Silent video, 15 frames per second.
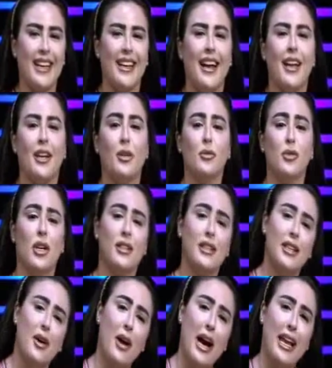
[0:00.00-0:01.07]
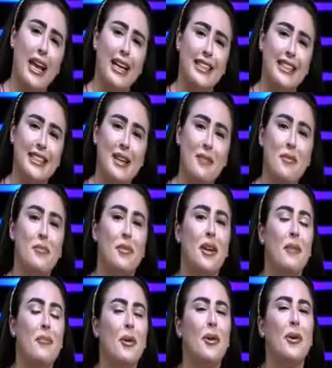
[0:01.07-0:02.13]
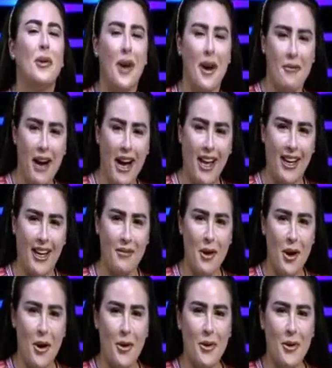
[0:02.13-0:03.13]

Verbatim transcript: الخير عليكم مشاهدينا وحلقه جديده من برنامجكم رؤى واحلام